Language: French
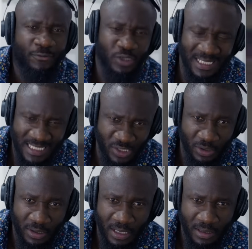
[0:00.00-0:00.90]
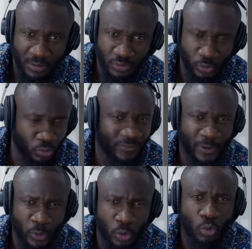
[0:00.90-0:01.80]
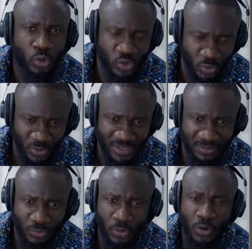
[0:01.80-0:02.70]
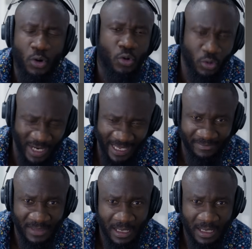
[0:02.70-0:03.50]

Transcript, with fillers: votre élection de gouverneur ou autre chose, ou euh, en congrès.